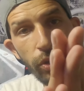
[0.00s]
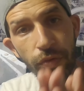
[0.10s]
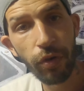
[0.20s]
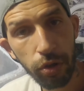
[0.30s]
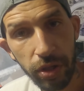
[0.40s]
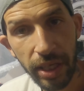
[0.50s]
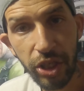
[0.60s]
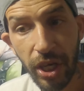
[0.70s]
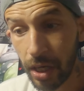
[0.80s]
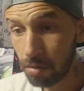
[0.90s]
tu es nouveau sur
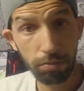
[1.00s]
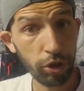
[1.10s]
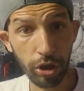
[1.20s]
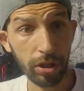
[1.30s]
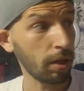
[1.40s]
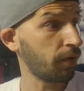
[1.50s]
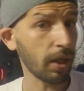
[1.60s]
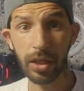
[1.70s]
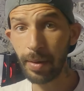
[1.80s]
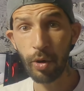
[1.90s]
cette chaîne, je
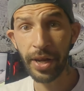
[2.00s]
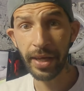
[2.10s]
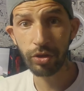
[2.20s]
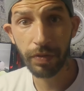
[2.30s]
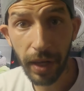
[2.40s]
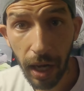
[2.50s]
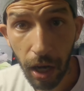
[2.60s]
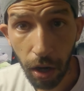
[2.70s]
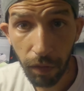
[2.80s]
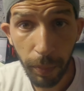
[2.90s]
t'invite à t'abonner, tu
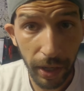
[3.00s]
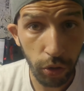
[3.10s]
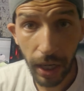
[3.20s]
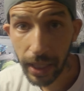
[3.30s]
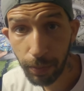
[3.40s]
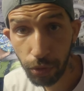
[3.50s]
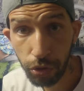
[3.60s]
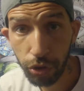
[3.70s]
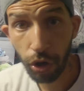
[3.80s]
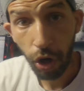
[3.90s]
verras, on parle de la
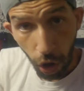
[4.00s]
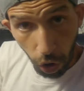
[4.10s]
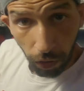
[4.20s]
dépollution,